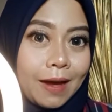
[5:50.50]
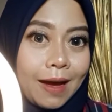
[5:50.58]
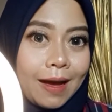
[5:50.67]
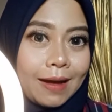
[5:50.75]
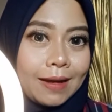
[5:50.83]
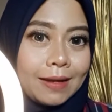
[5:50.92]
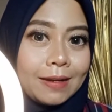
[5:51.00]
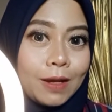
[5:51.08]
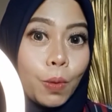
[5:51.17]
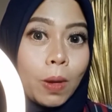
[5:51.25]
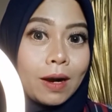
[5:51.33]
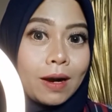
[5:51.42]
nah
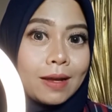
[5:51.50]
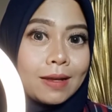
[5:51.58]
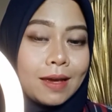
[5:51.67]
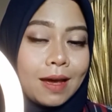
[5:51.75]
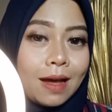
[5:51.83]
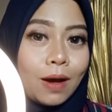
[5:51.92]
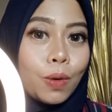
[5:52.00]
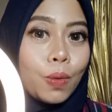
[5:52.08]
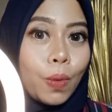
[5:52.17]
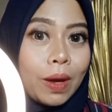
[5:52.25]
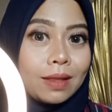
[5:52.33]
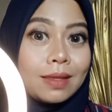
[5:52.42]
ini warnanya
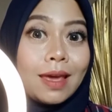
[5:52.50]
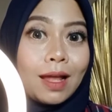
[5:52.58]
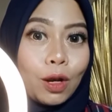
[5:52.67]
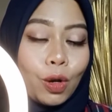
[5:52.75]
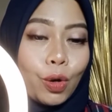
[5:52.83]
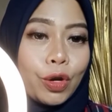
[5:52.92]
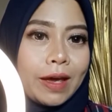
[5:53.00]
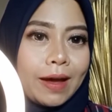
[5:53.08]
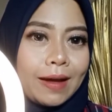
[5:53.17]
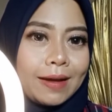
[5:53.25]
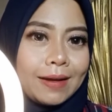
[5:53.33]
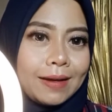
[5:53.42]
white yellow
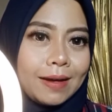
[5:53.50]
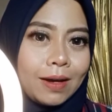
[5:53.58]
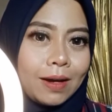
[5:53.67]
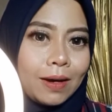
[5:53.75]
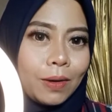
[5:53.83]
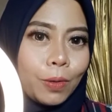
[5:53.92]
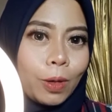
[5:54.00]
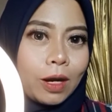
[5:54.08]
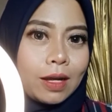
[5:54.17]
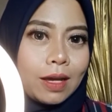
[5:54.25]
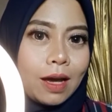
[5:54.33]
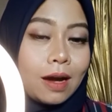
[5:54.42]
ya
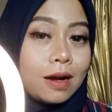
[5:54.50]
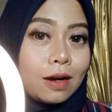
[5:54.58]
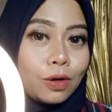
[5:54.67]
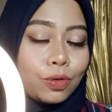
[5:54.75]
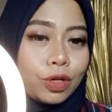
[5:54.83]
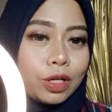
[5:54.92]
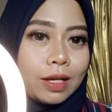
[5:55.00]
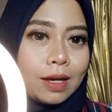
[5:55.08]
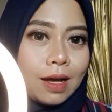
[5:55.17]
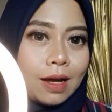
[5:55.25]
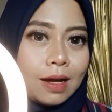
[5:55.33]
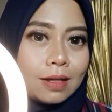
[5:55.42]
warnanya agak
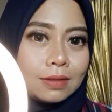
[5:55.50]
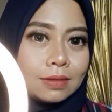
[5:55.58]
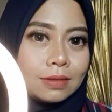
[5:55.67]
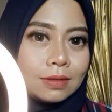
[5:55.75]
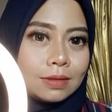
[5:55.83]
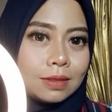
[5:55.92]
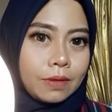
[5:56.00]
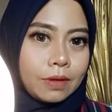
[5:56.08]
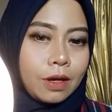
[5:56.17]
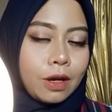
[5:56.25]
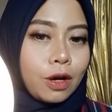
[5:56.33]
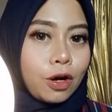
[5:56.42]
kekuningan
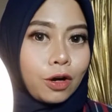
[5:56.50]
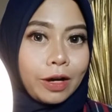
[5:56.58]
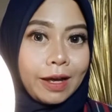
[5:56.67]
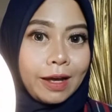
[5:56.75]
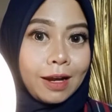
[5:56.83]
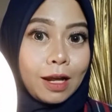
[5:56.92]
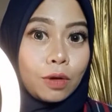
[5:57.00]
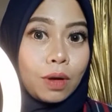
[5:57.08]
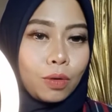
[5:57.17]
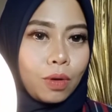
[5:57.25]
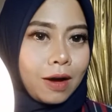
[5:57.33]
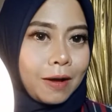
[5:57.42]
oke lalu
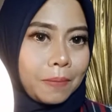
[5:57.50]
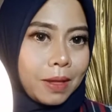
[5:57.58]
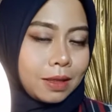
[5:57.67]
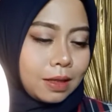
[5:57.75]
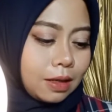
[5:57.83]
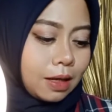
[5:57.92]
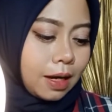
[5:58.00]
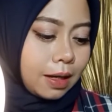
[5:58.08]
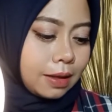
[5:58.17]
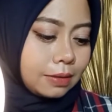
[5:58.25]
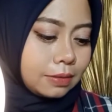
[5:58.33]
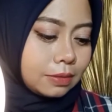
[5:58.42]
aku akan
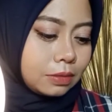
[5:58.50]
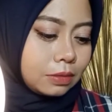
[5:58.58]
matikan